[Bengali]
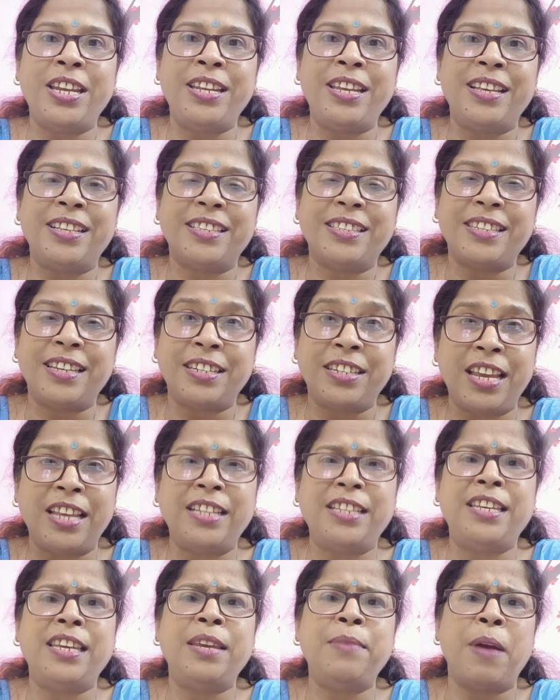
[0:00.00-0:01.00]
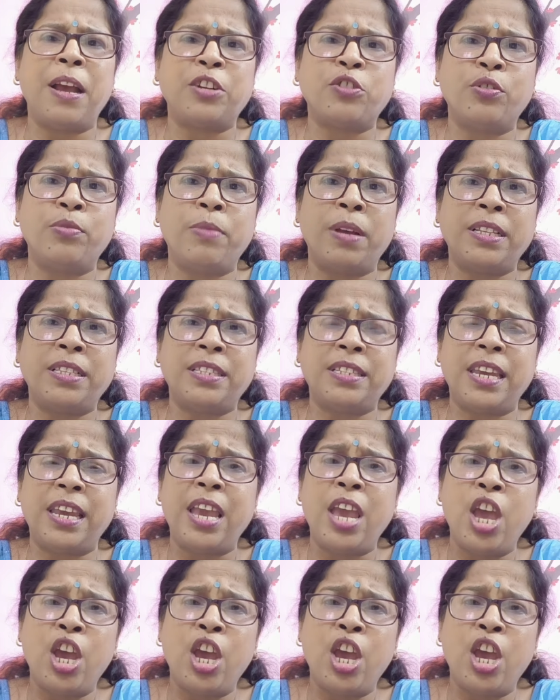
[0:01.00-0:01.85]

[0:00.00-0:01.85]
নিয়ে এসছে সেই ঝি বাসন মারছে